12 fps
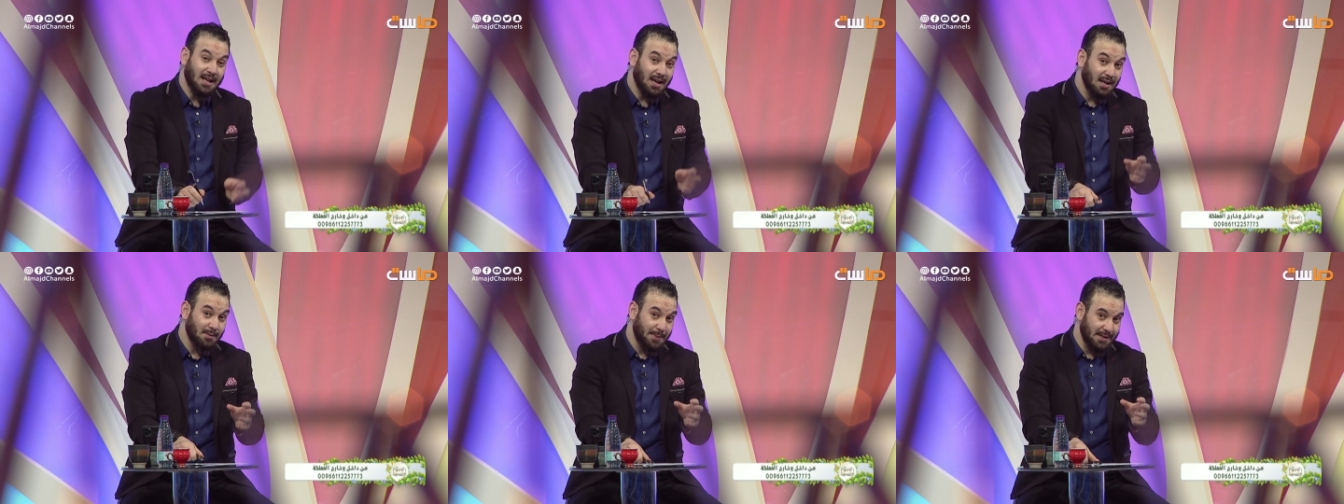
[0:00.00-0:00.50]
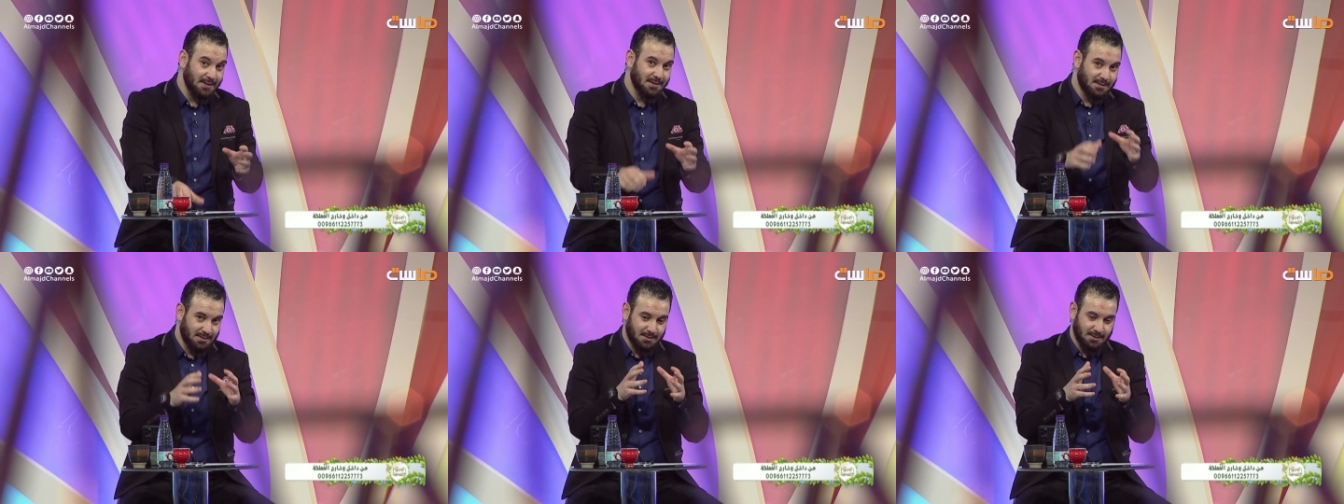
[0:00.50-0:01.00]
ترى
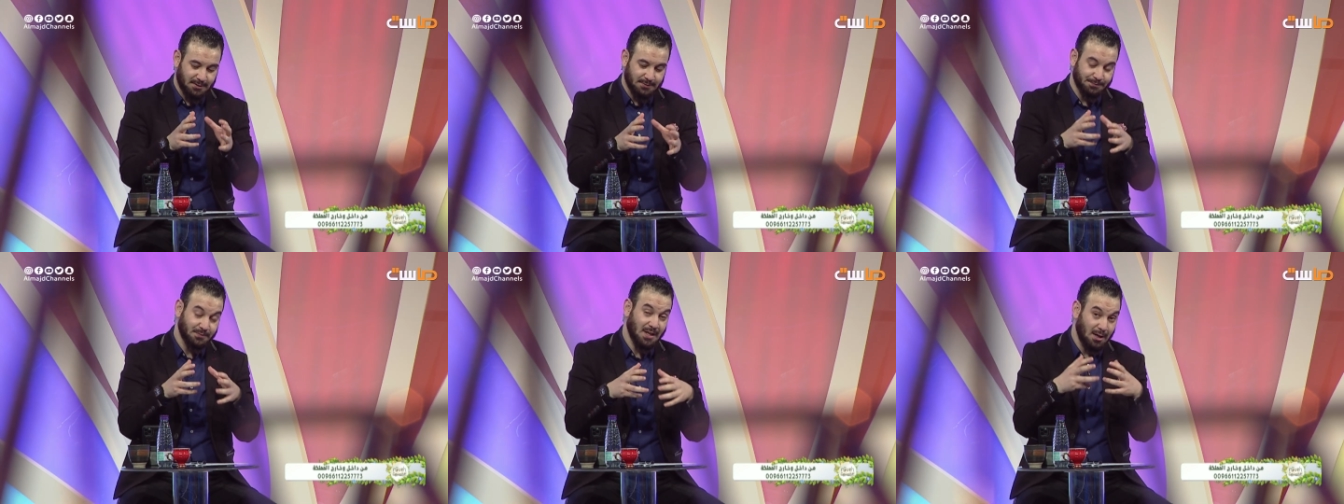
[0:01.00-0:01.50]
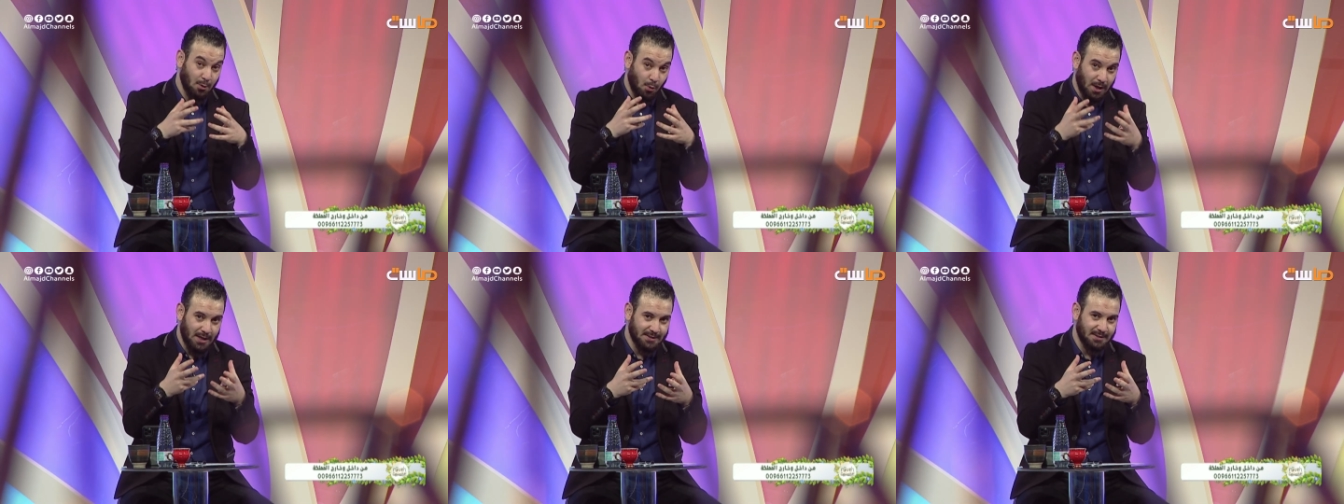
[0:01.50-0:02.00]
البنت
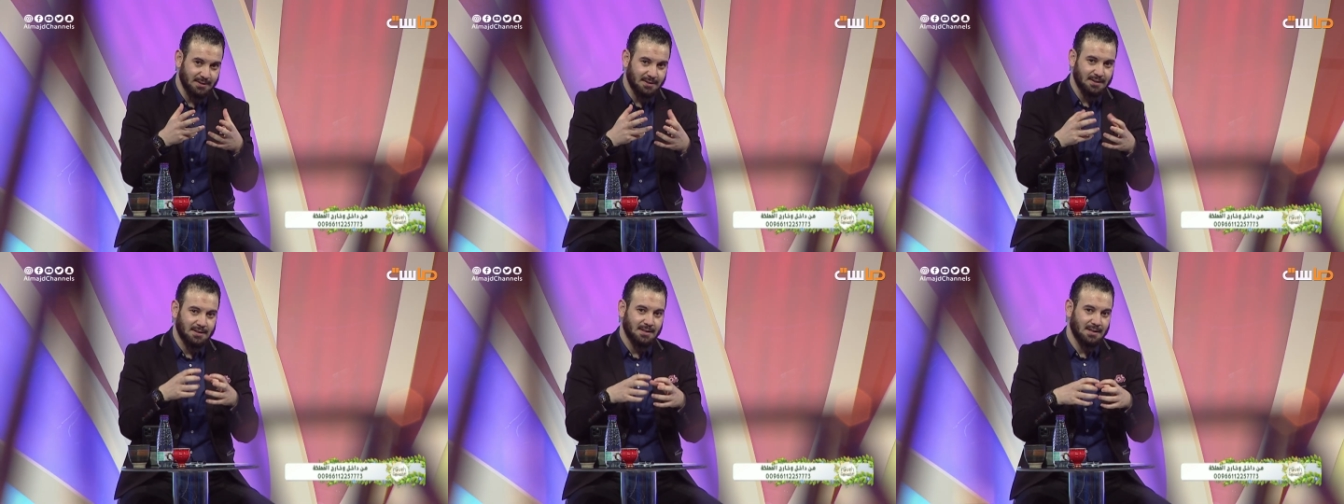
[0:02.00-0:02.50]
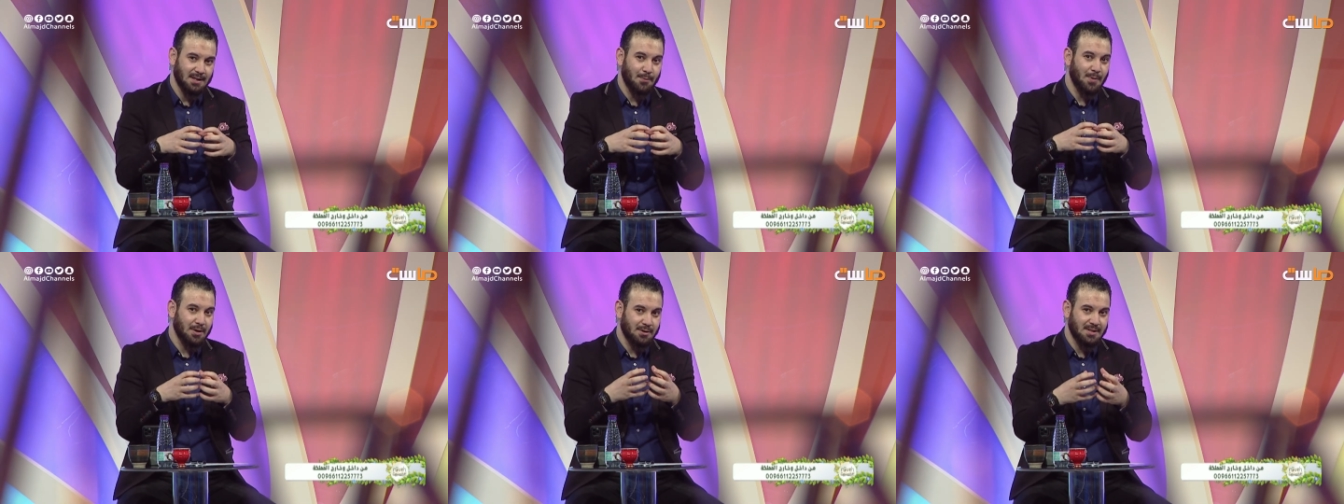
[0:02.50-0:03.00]
الولد
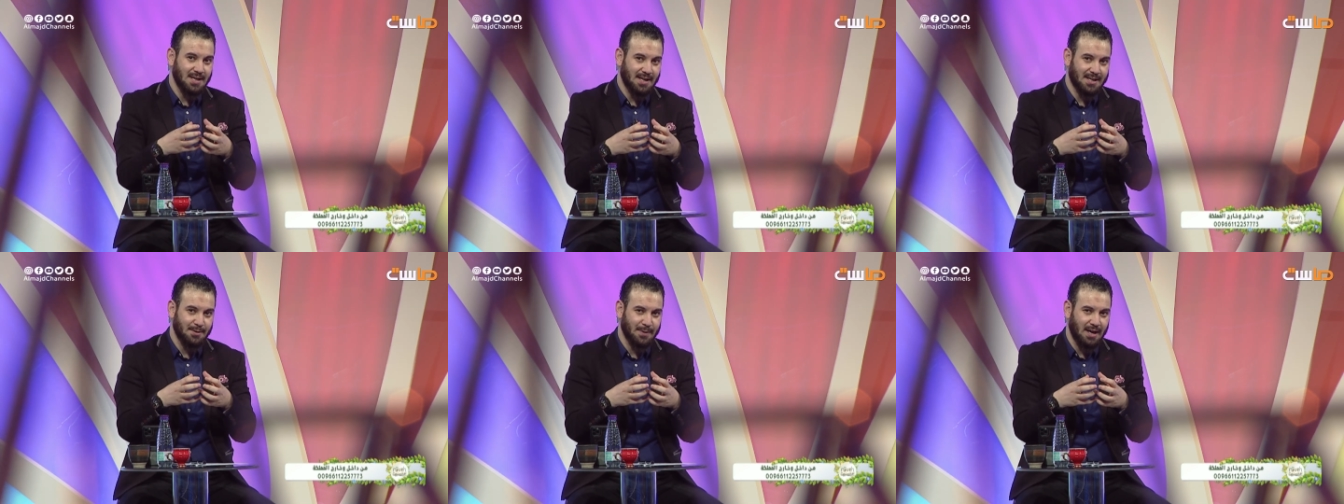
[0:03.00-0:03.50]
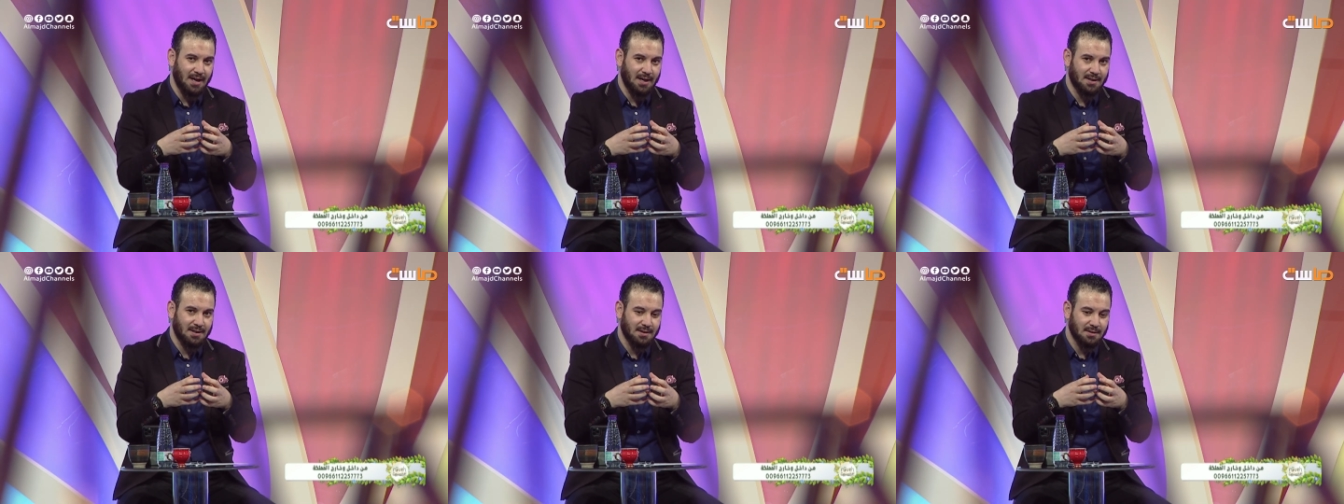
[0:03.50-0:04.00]
لما يريد يحكي
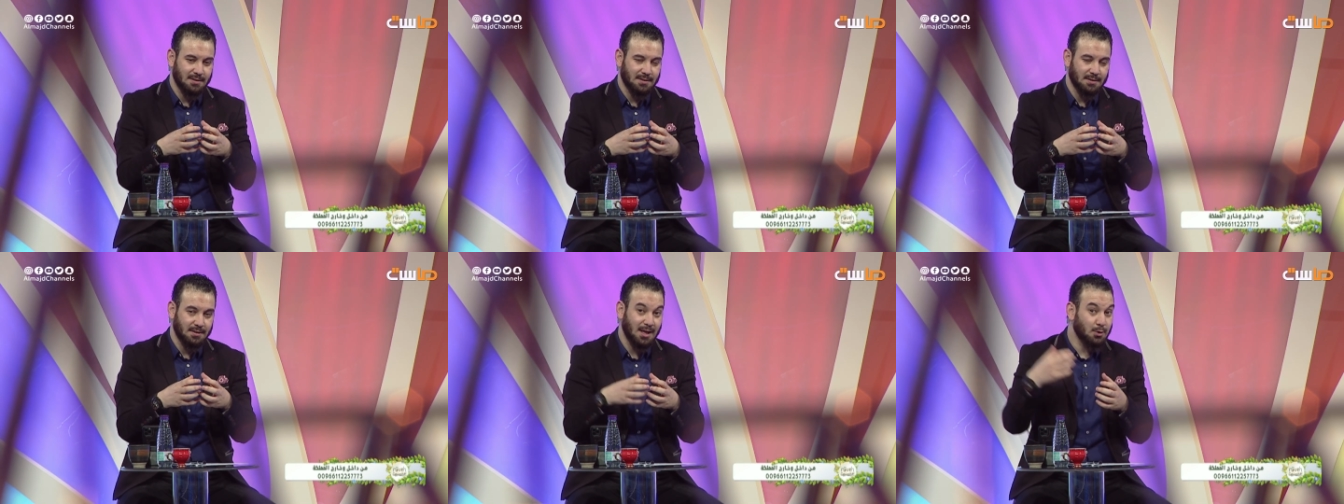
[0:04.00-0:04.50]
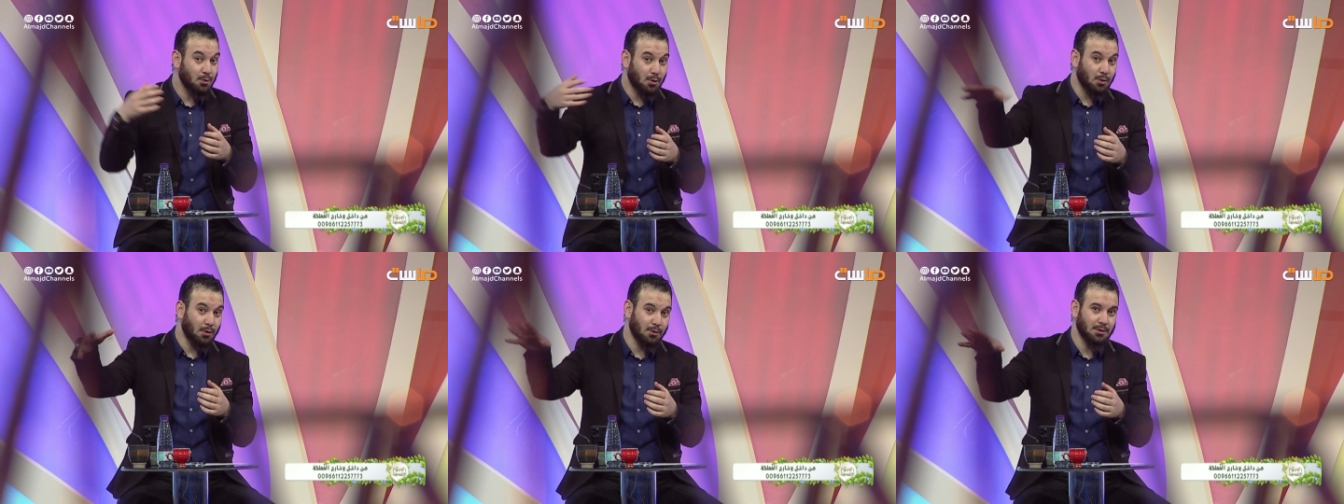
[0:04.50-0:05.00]
معك لا
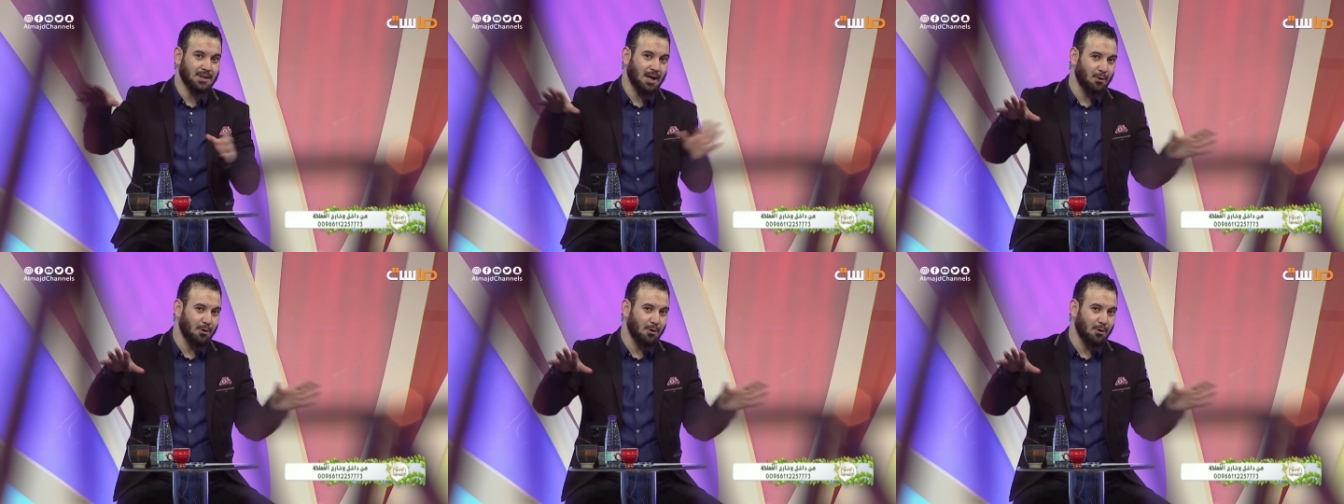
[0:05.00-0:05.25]
تقول روح روح